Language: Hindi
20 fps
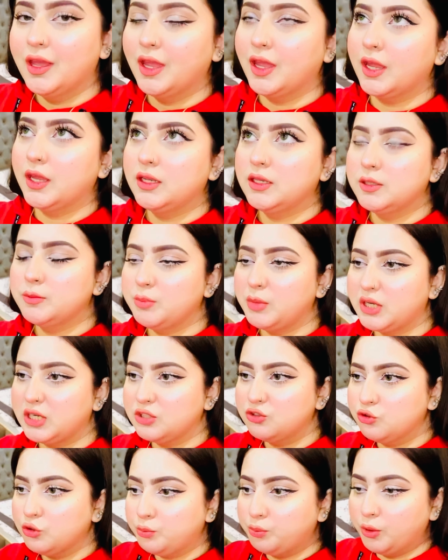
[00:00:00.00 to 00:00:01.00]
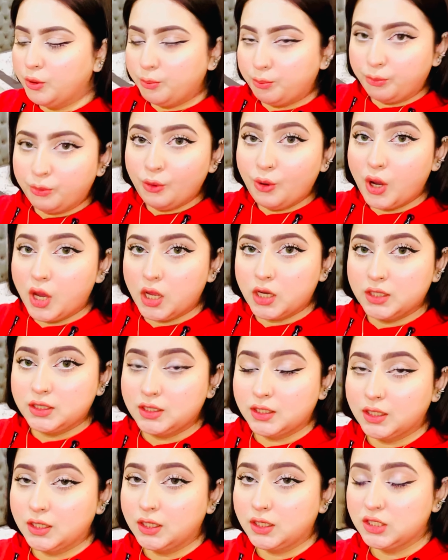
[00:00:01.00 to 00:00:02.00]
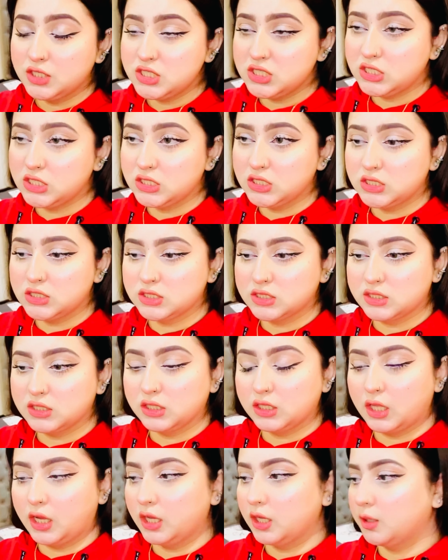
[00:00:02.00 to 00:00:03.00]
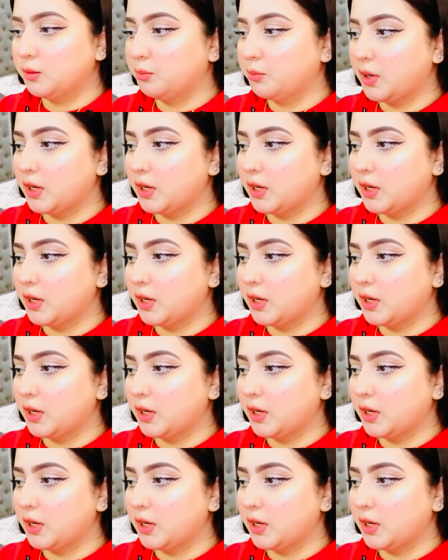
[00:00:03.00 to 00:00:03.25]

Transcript: एंड मेरी जो फूफो आ रही हैं शी इज़ लाइक